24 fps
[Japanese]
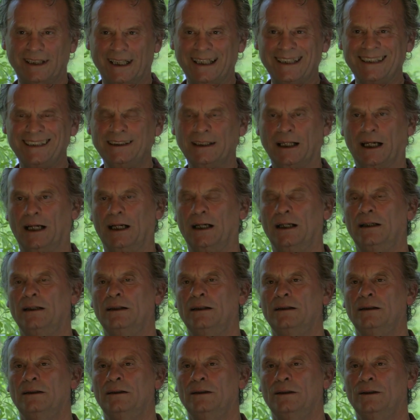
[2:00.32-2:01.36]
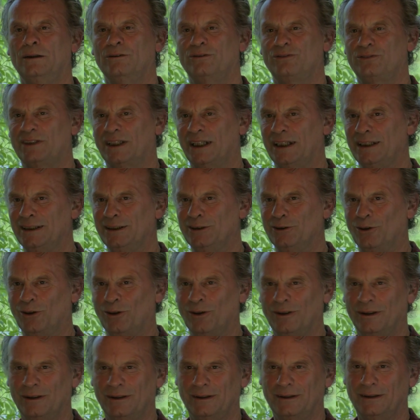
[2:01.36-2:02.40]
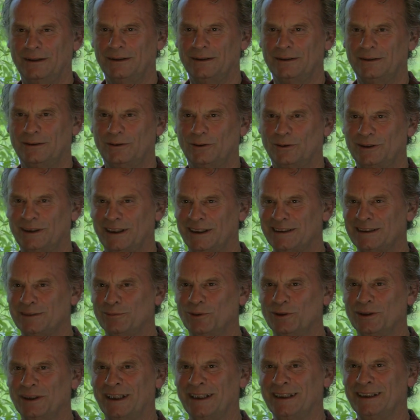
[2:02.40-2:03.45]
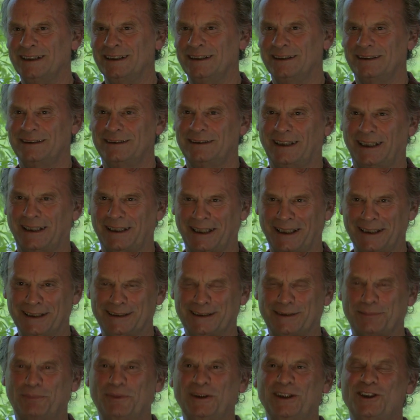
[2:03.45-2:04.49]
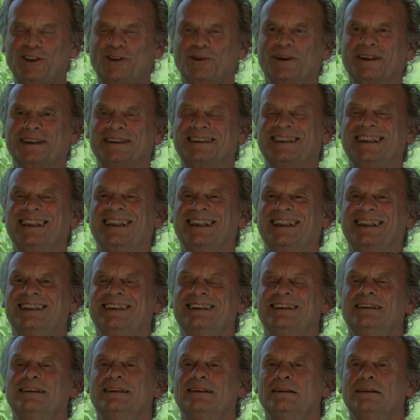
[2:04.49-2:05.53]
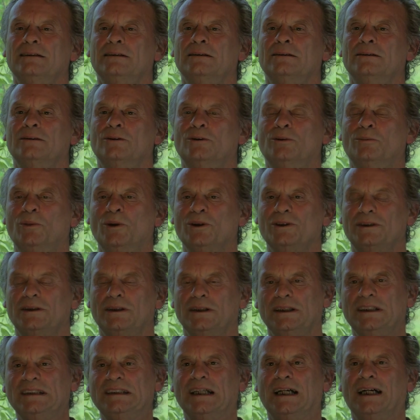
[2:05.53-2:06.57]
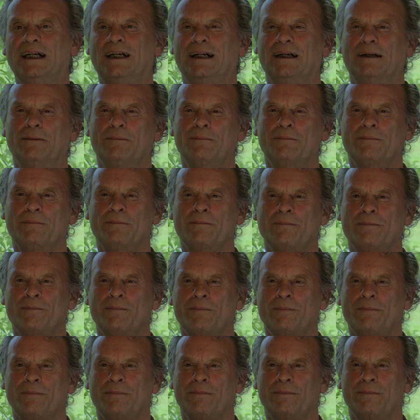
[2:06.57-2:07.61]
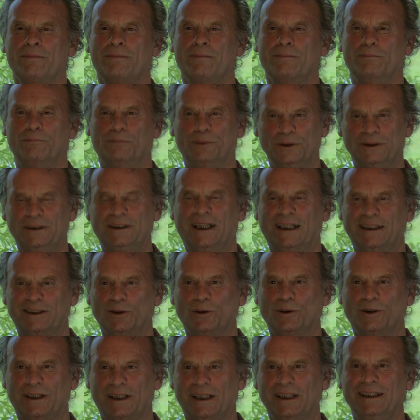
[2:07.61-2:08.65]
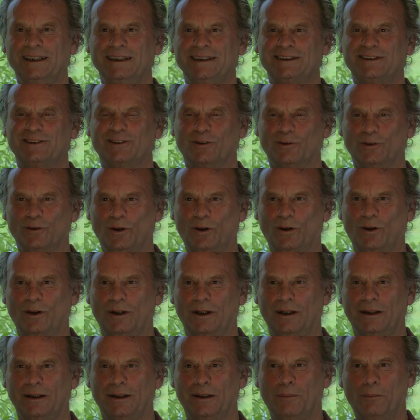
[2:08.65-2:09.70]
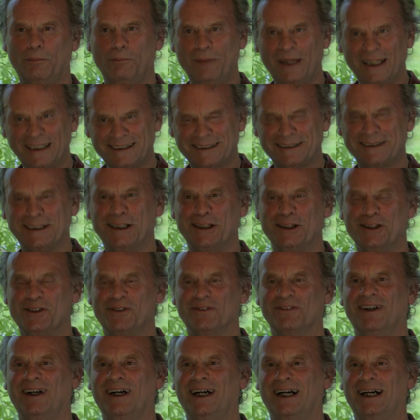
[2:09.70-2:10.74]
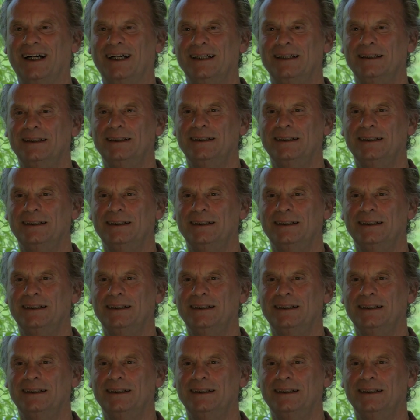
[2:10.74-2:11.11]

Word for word: 大な二人のとてつもない高いスピリチュアル性を持っていたブッダとキリストのメッセージは